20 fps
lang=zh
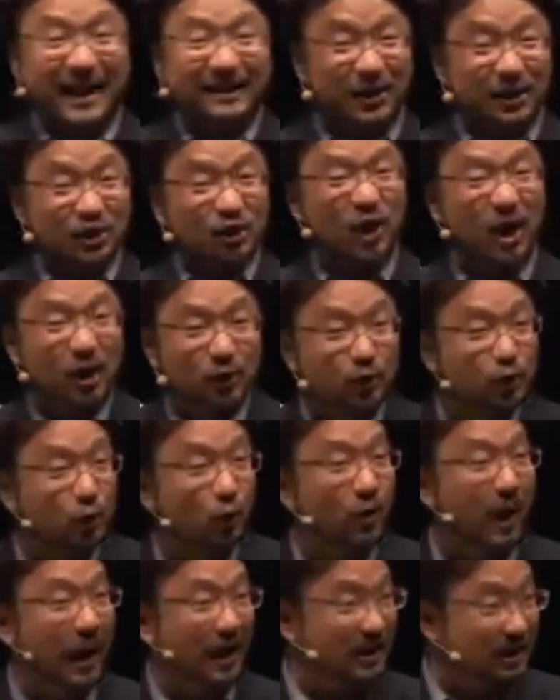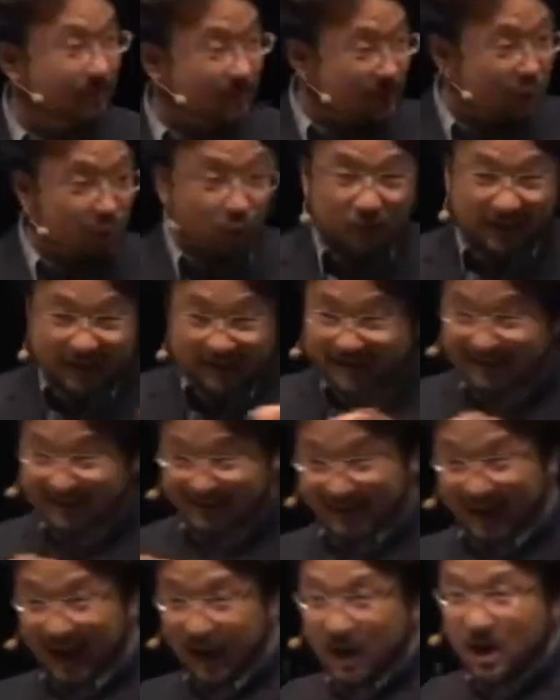旦就很凶啊，你们都得
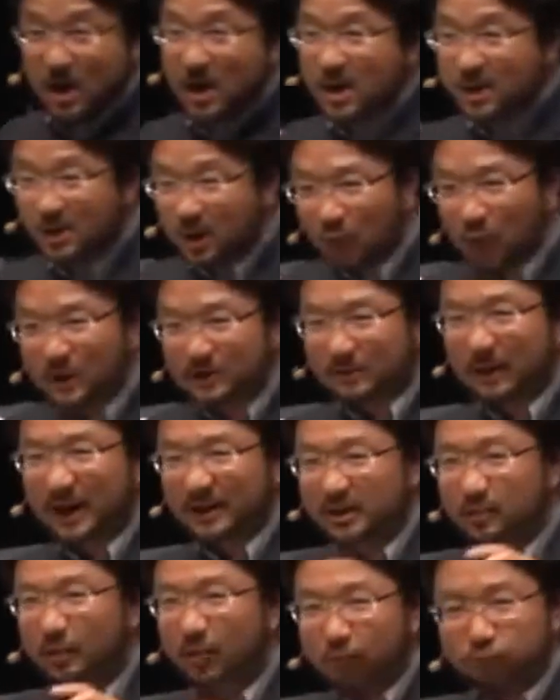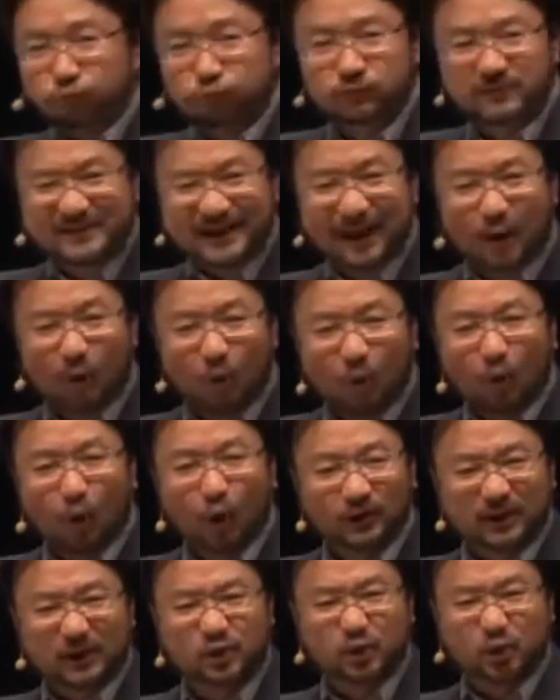死啊。因为什么？你们伏在了
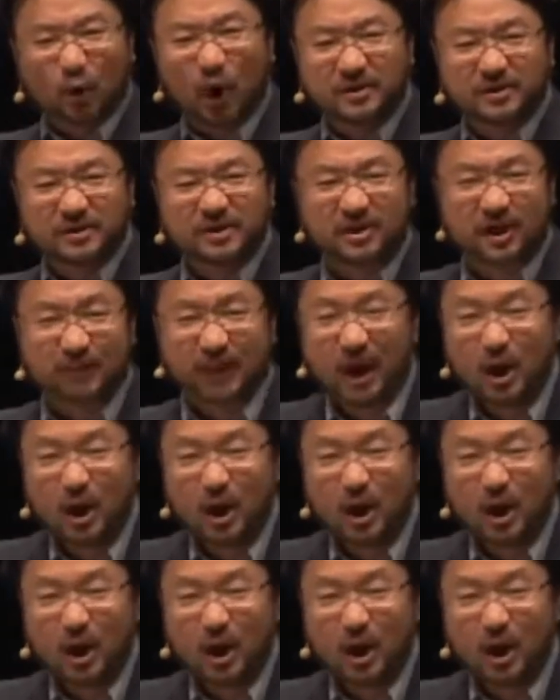我的权势下嘛，